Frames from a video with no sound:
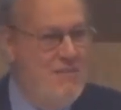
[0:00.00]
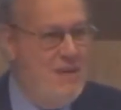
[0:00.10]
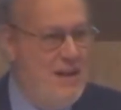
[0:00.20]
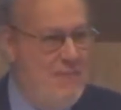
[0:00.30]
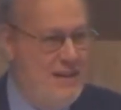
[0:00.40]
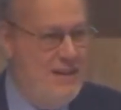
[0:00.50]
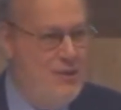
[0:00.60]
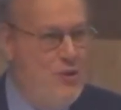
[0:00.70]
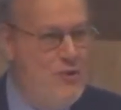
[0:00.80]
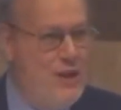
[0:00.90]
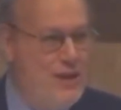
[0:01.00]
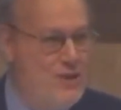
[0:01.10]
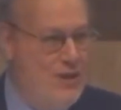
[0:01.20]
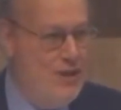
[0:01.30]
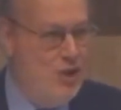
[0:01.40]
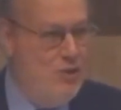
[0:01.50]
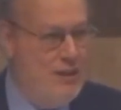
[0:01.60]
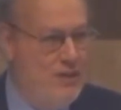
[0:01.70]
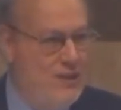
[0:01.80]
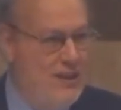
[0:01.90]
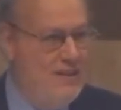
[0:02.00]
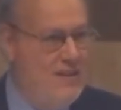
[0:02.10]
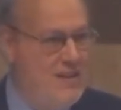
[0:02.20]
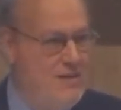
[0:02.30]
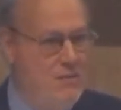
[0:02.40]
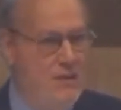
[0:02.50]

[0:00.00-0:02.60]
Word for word: per la parte di comunicazione ci ha aiutato tantissimo.